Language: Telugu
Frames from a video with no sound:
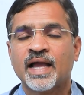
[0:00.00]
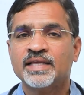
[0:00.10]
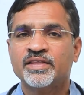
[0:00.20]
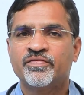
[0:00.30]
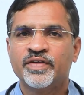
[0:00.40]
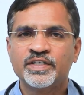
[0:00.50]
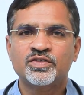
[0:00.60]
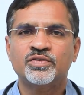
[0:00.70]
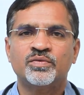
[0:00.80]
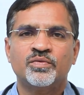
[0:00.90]
అయితే
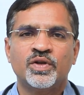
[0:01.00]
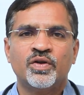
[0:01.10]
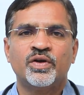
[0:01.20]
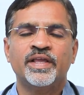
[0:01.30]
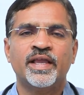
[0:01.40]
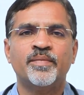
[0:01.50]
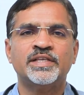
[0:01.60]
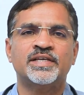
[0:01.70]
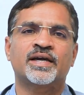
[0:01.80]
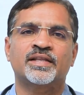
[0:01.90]
ఫిట్స్ ఉన్నోళ్ళు
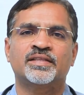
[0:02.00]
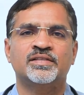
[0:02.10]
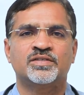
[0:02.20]
ఏమేమి జాగ్రత్తలు